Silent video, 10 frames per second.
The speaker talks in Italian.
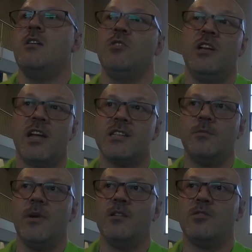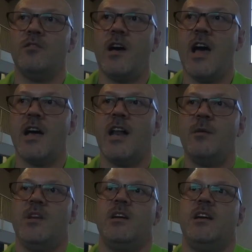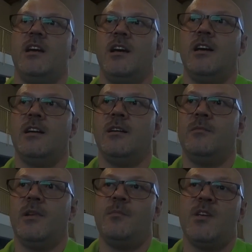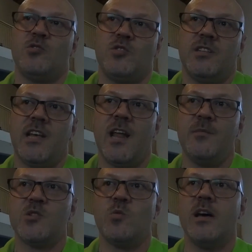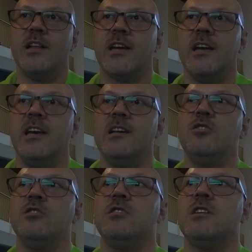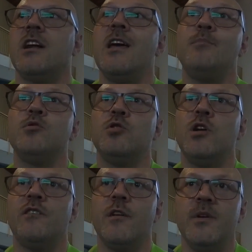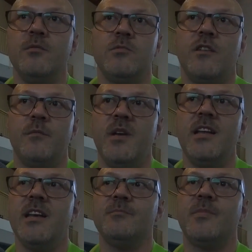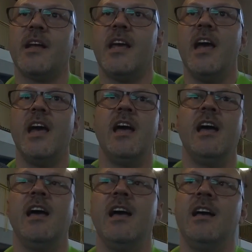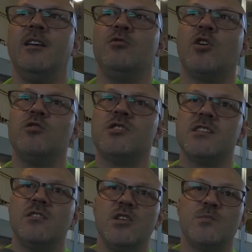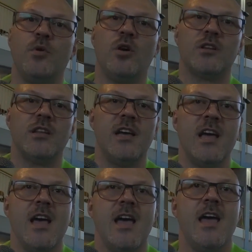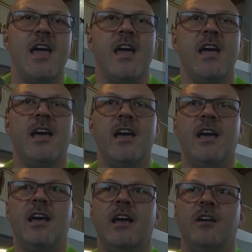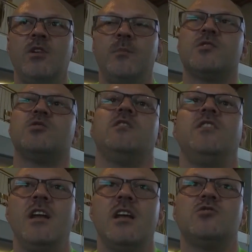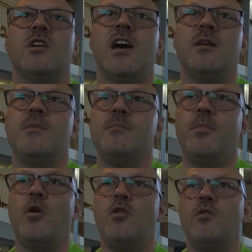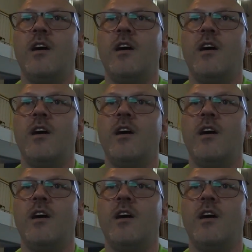un ringraziamento va anche alla mia, alla mia società, alla mia squadra che io reputo famig una famiglia perché in una concezione di sport eh, una persona viene a giocare ping pong,